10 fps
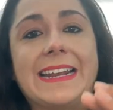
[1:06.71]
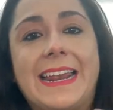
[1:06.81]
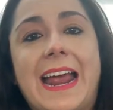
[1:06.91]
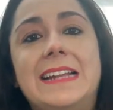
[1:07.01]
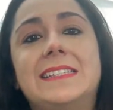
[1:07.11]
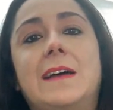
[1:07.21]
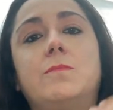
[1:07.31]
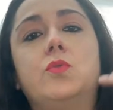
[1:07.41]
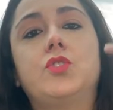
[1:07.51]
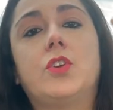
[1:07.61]
realza
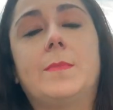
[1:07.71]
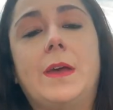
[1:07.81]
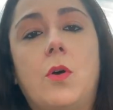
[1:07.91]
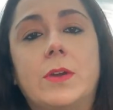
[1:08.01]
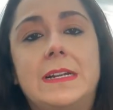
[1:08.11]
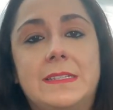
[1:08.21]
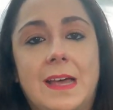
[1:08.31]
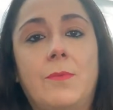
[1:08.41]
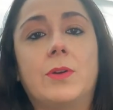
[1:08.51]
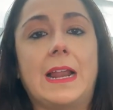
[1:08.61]
mucho mejor el
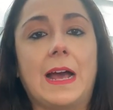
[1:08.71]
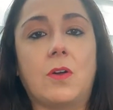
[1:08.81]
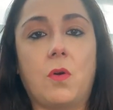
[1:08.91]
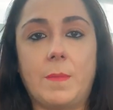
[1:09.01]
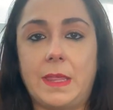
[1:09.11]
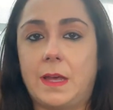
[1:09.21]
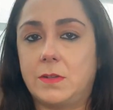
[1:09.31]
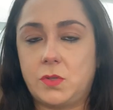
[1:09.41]
sabor a las comidas.